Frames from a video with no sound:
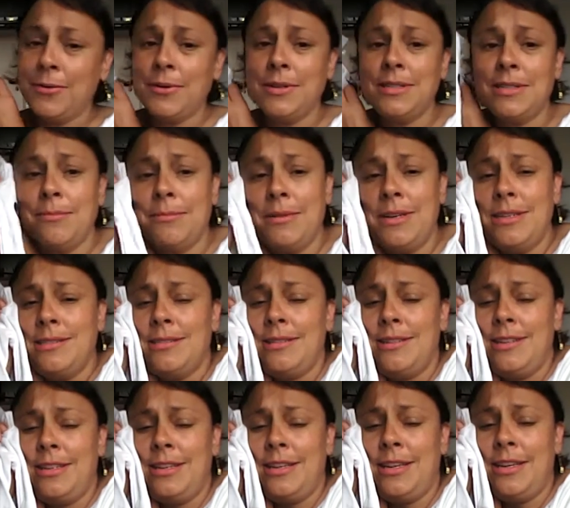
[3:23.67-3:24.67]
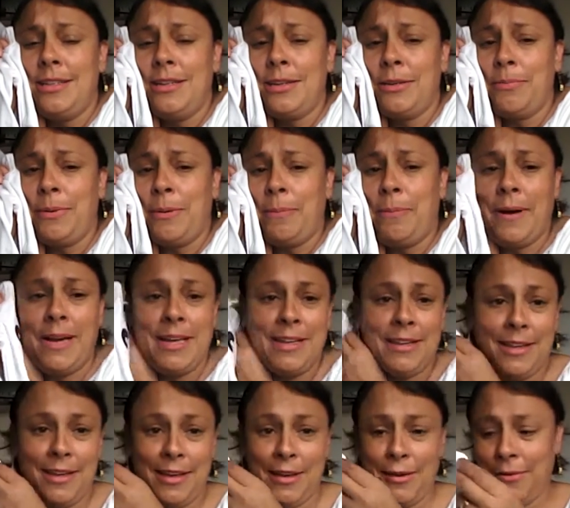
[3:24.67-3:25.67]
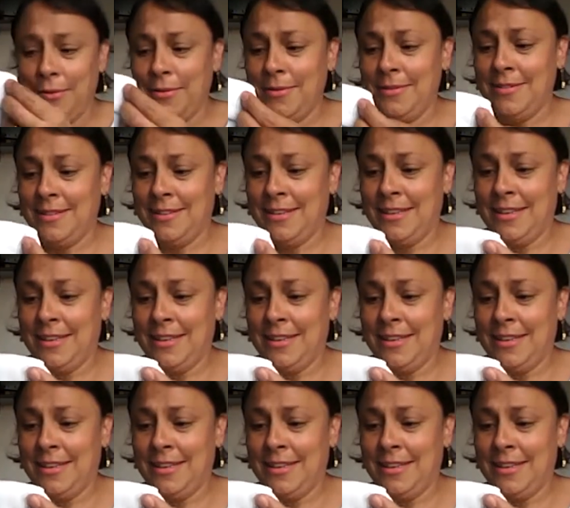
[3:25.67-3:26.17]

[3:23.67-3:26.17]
Coisa mais linda que papai deu.